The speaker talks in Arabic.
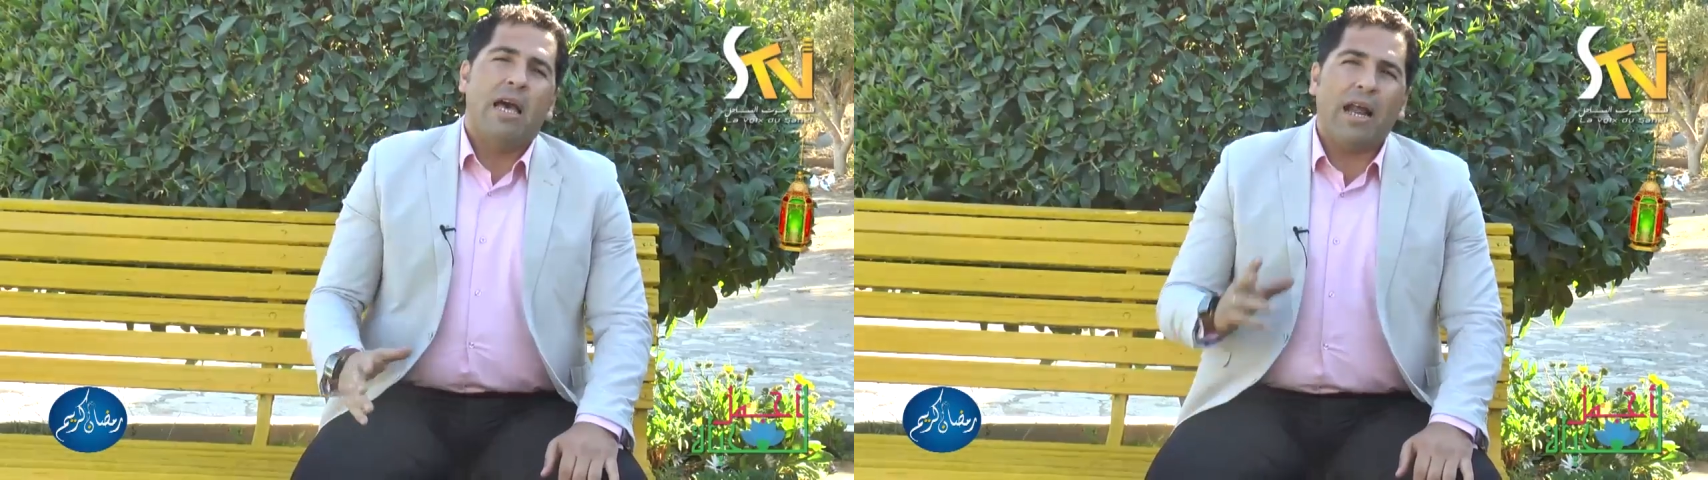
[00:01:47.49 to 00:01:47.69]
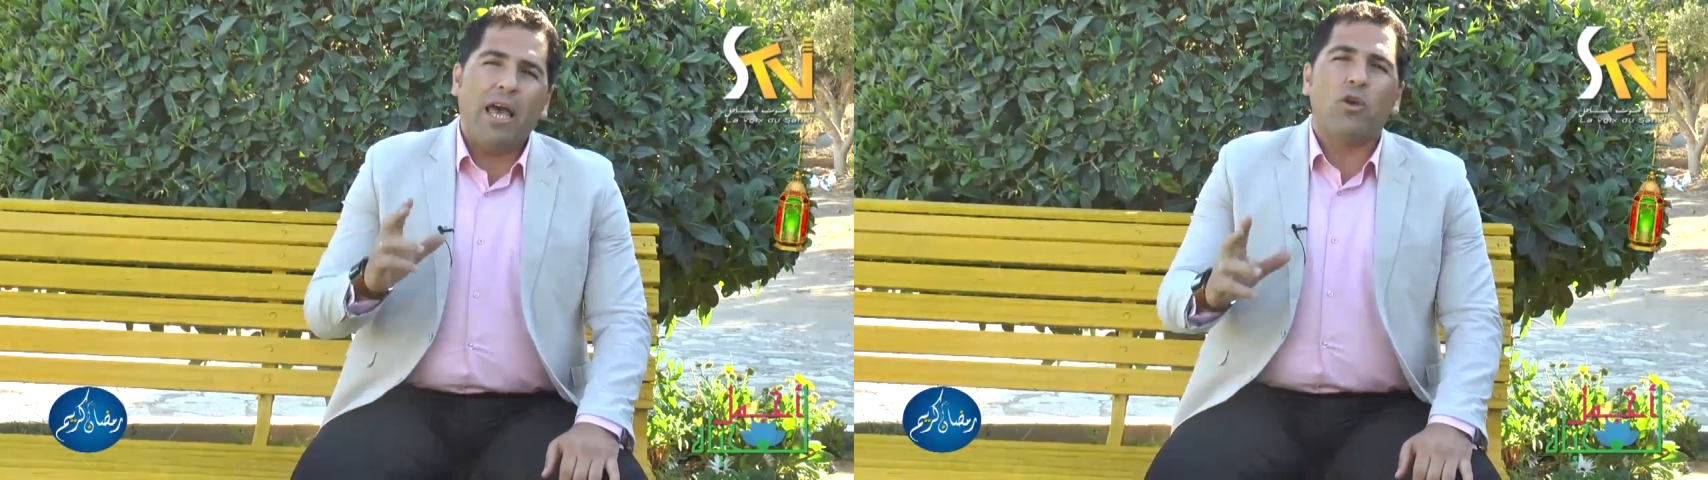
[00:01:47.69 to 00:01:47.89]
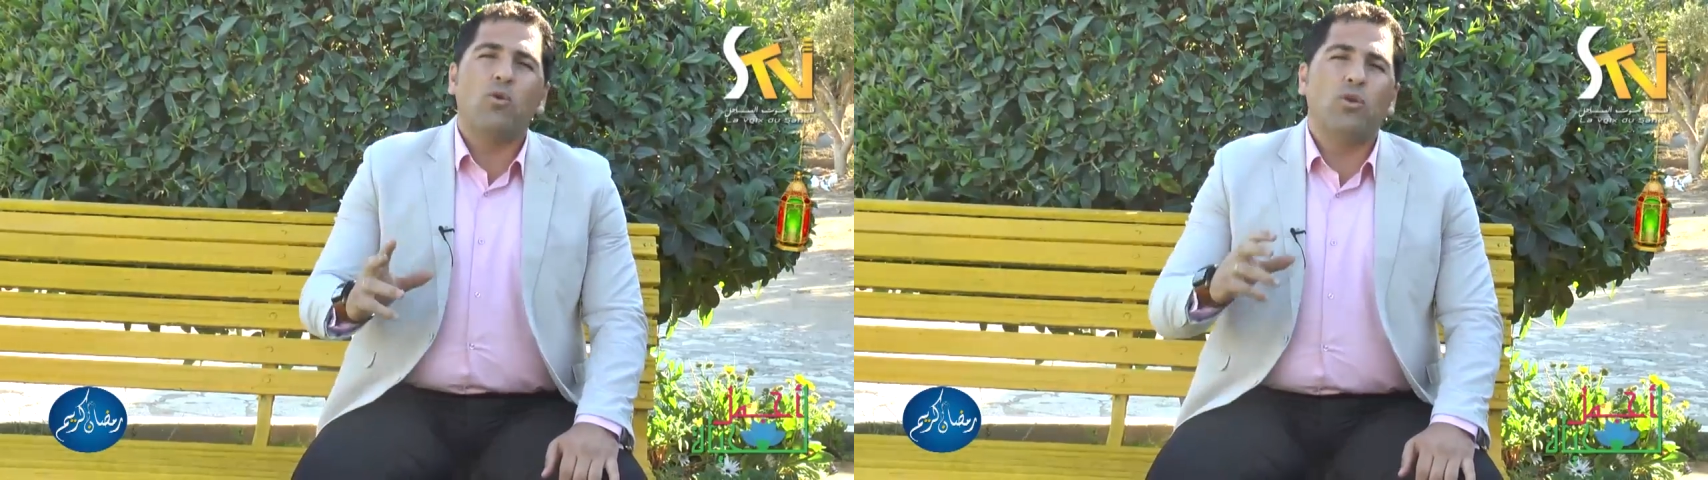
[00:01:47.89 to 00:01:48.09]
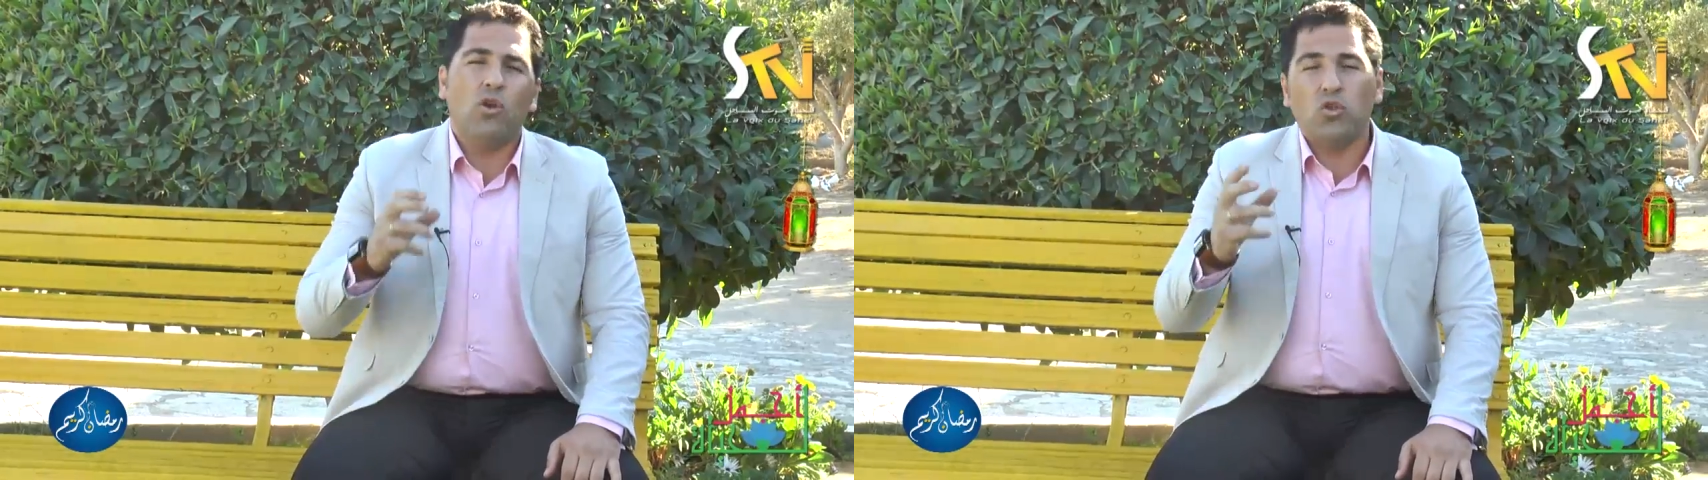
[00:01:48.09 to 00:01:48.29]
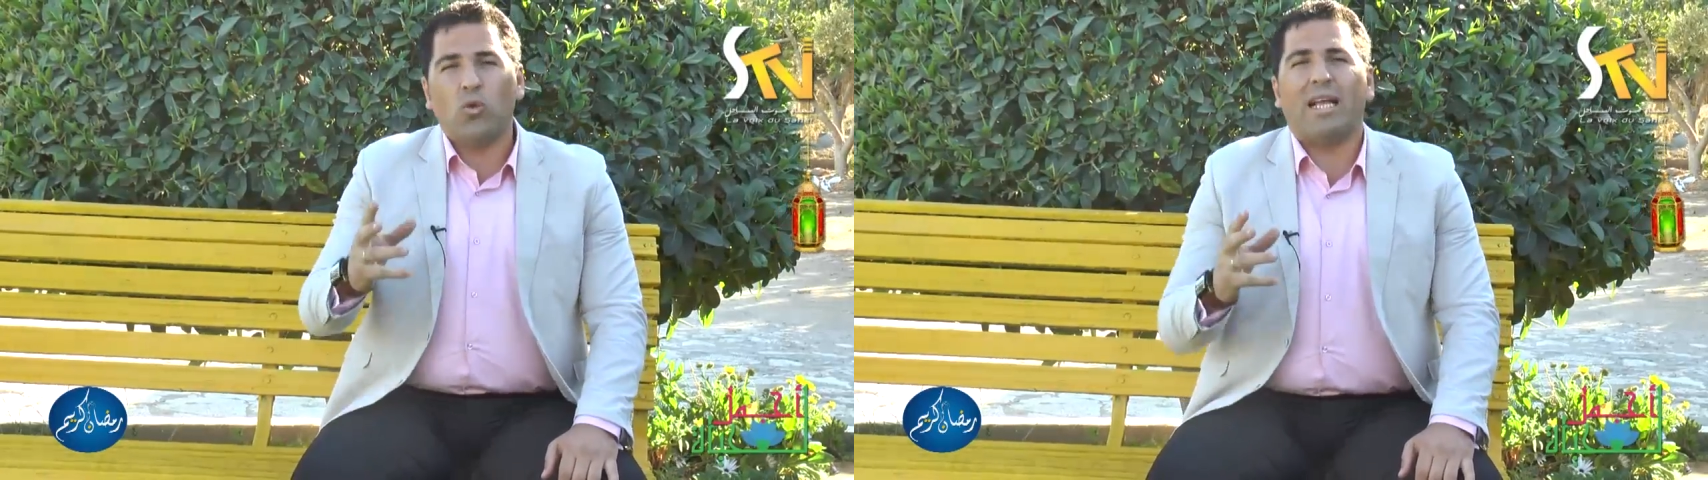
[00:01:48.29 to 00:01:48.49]
راح يكون
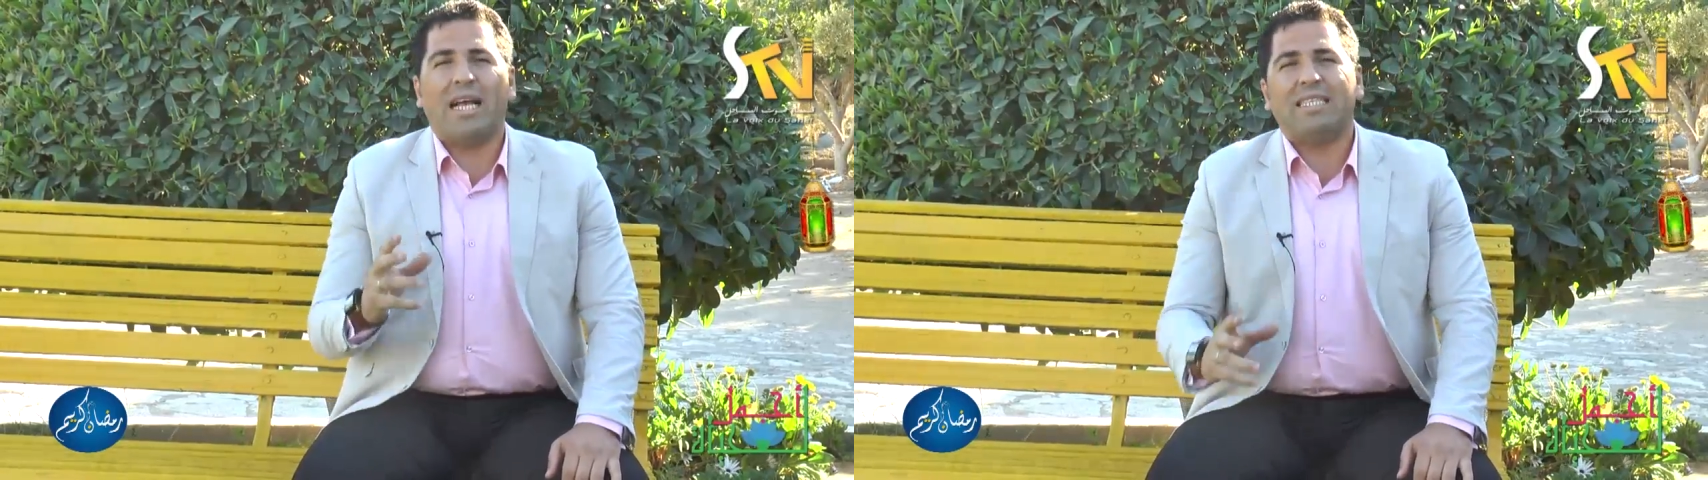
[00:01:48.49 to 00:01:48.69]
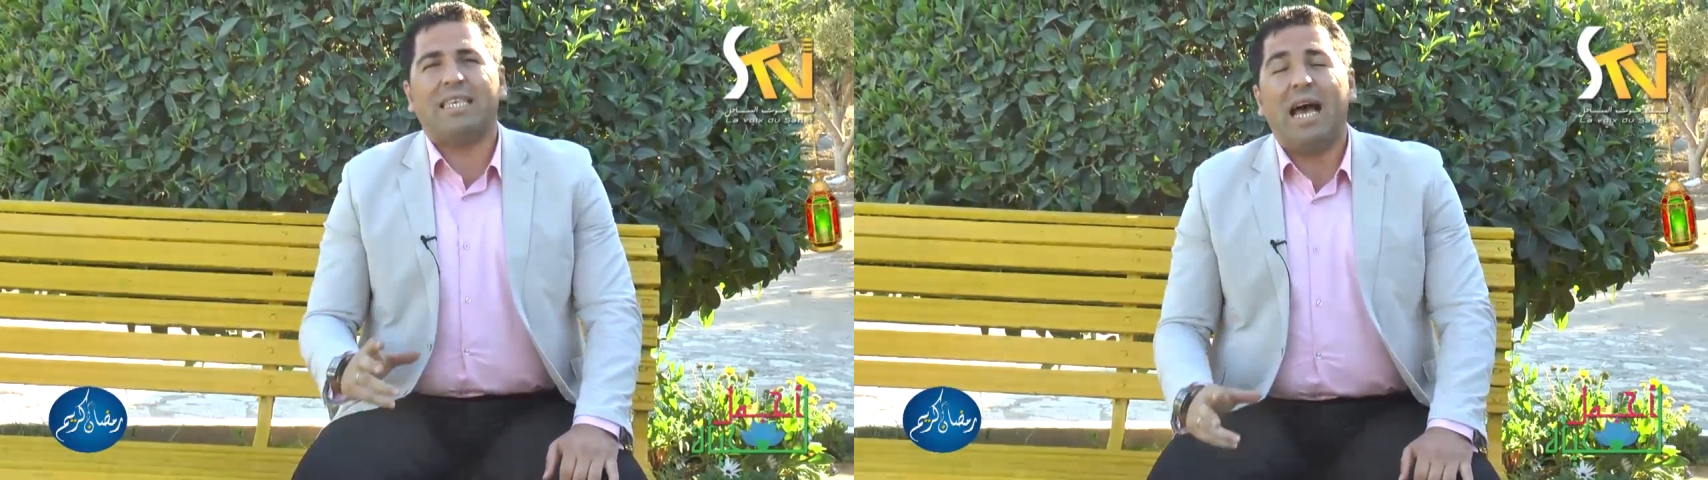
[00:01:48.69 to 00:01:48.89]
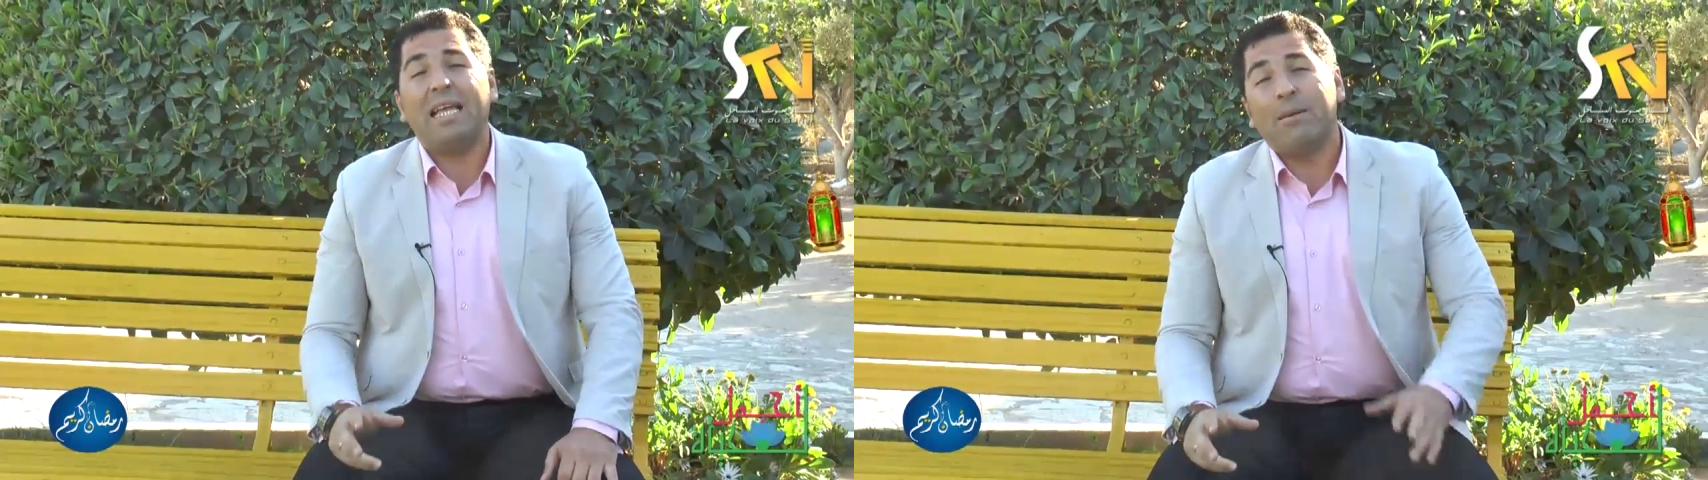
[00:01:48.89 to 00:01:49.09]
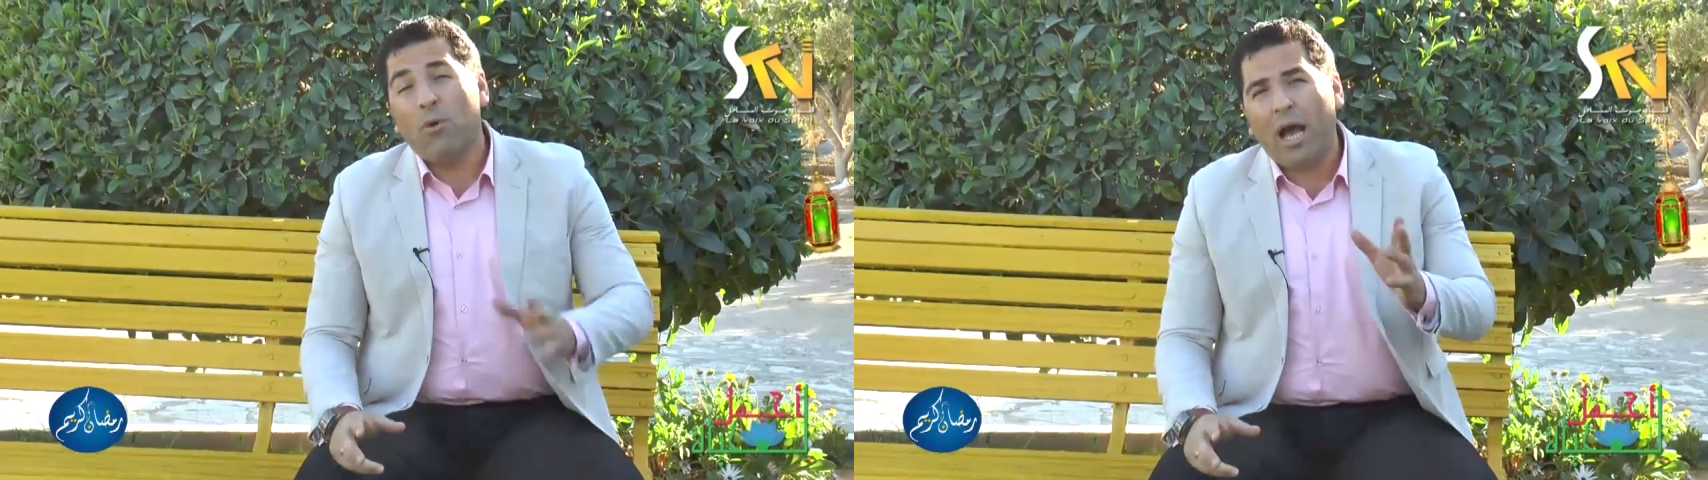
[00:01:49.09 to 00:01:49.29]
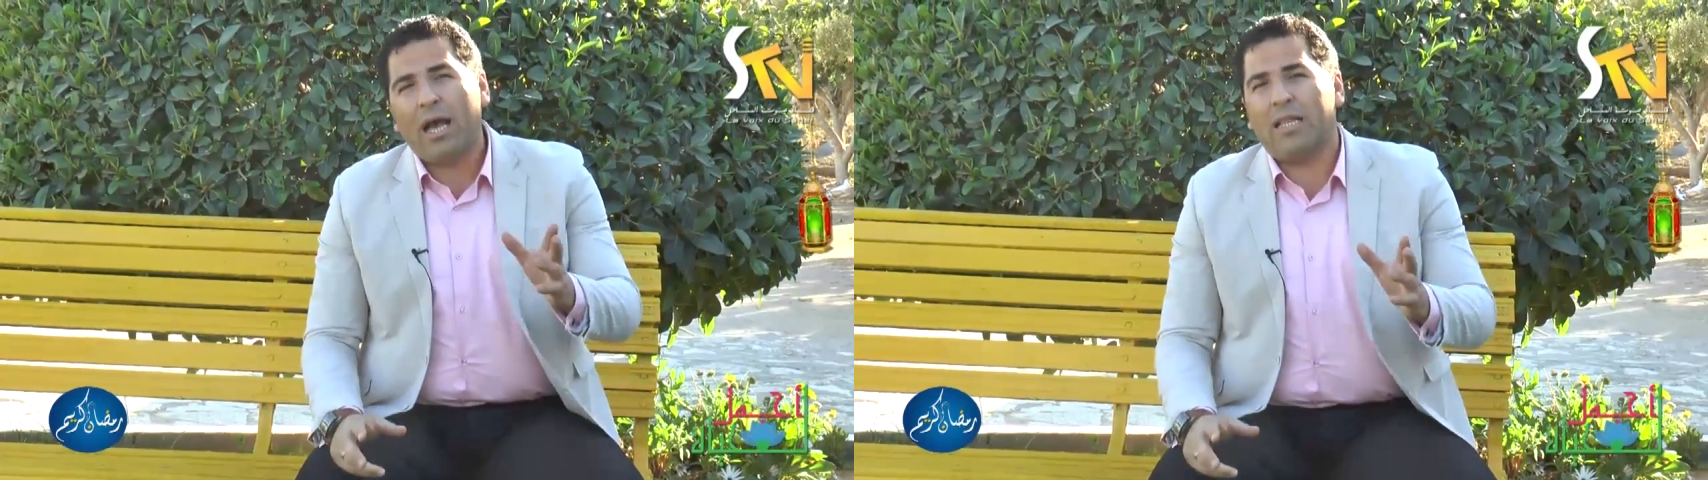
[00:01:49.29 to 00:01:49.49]
حصولك على السعادة
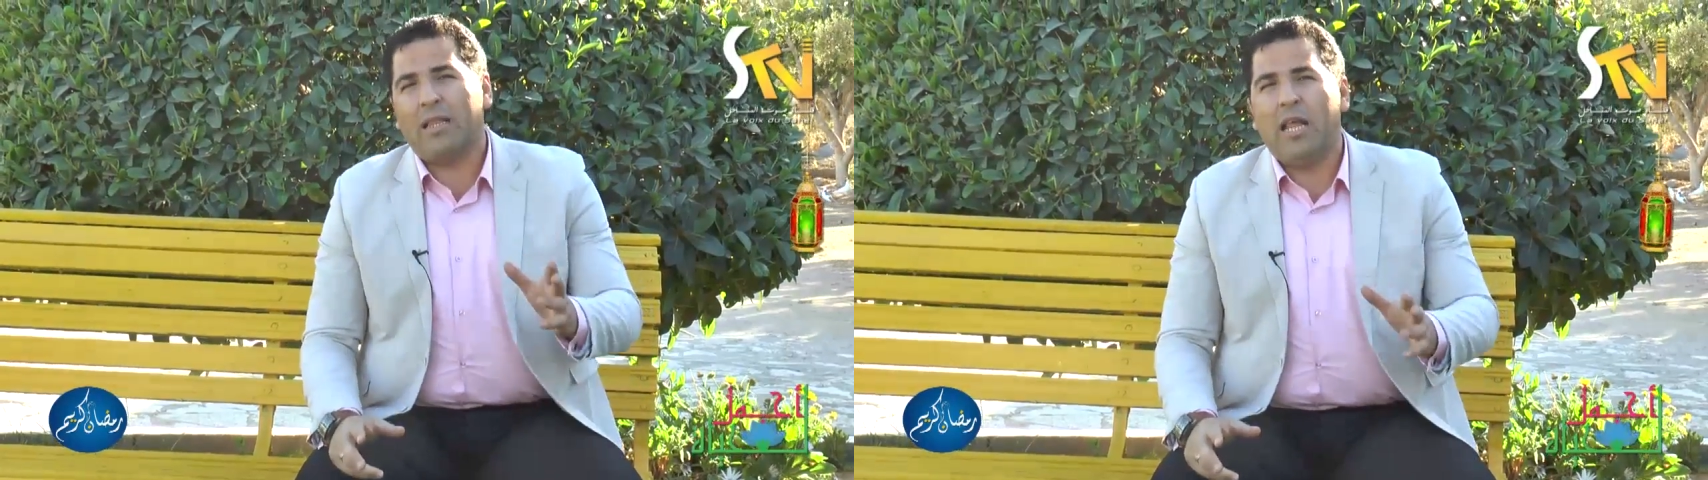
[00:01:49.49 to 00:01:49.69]
مؤقت